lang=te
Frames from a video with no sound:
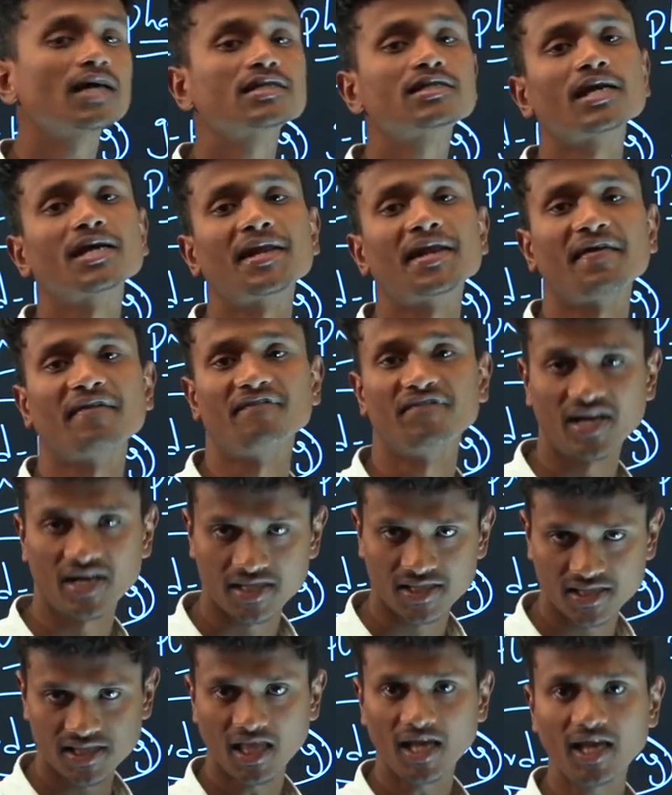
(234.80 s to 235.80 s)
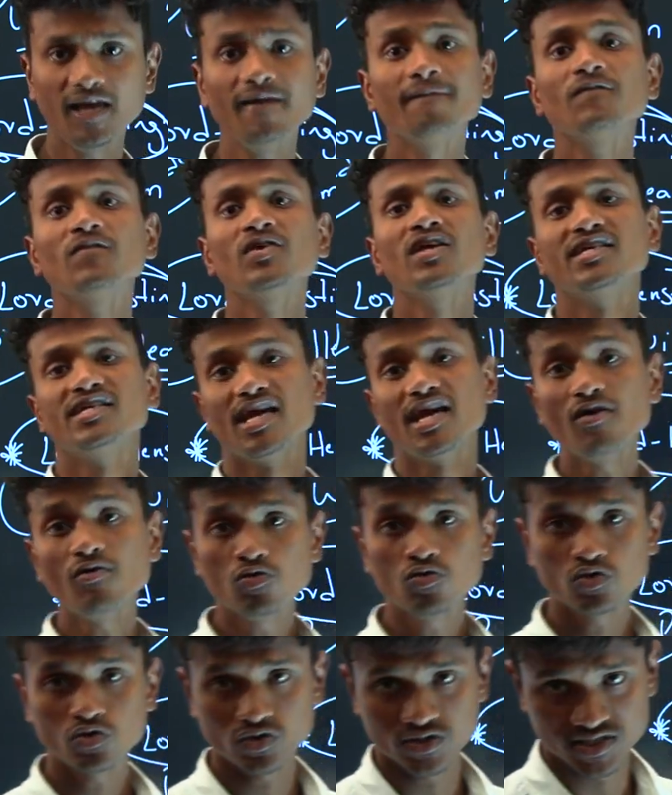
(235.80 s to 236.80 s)
దాస్ అనే వ్యక్తి ఏ
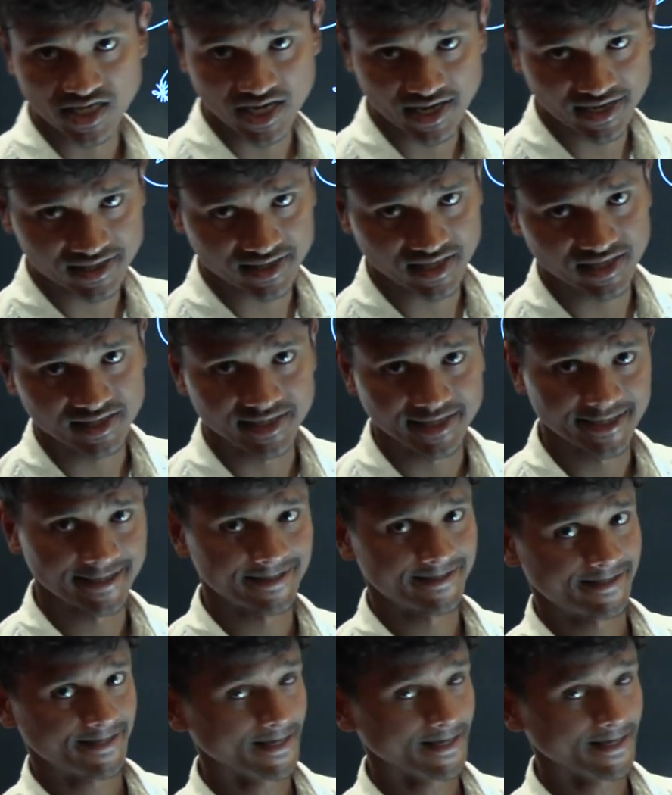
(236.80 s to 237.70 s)
ఊరు సార్ అతంది అని